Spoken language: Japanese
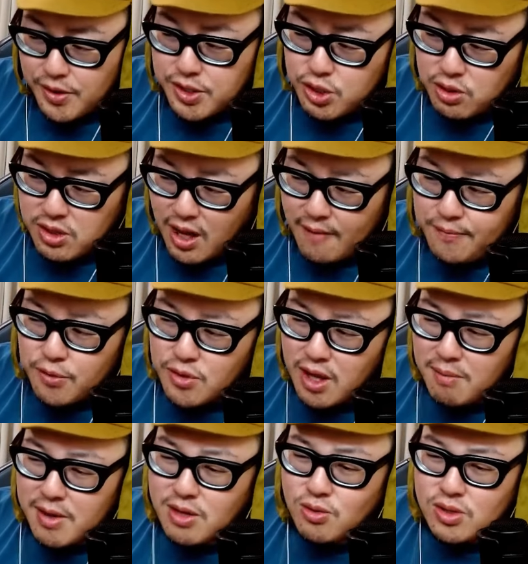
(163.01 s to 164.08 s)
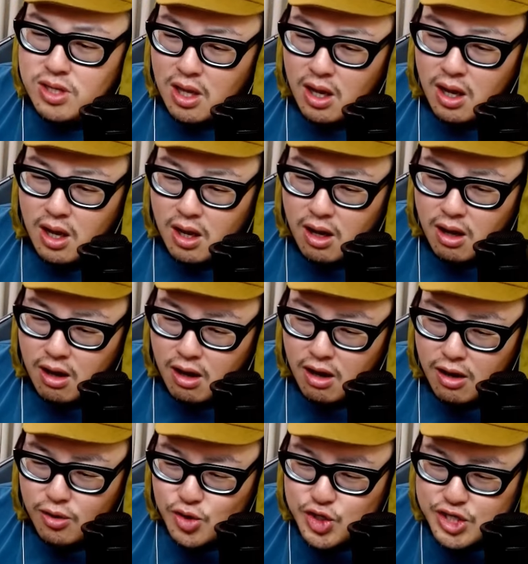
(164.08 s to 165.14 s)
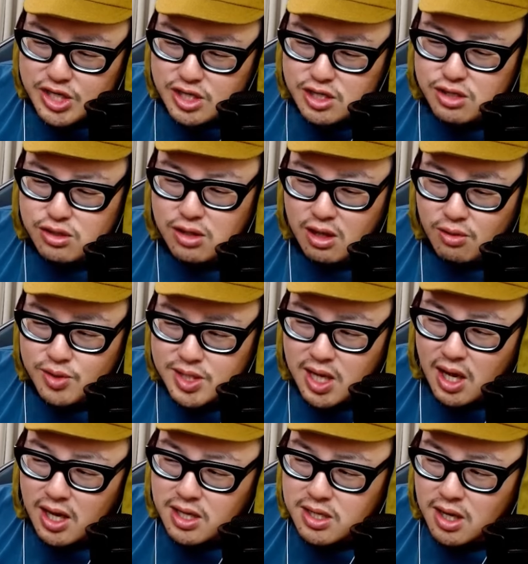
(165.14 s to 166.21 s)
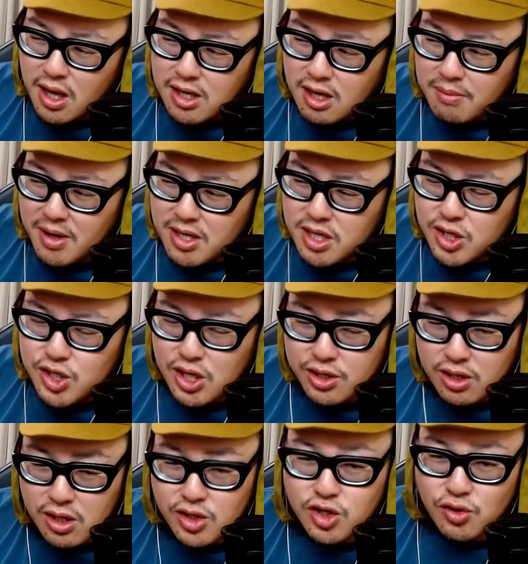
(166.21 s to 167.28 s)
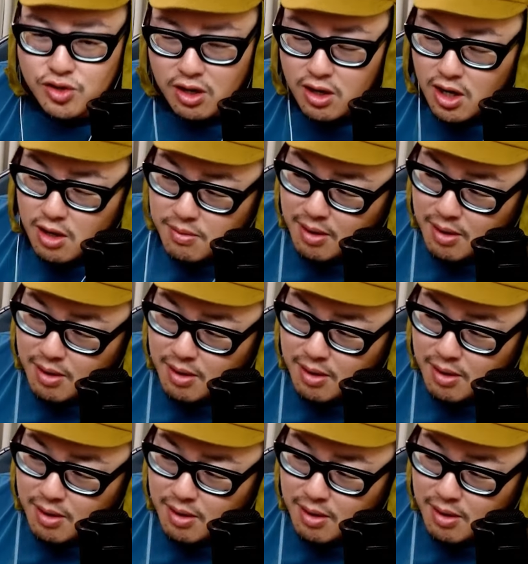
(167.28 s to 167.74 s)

だってそれ何のためのさ、あの、シーズンなの ?3 位に入ればいいじゃんってなっちゃうじゃん。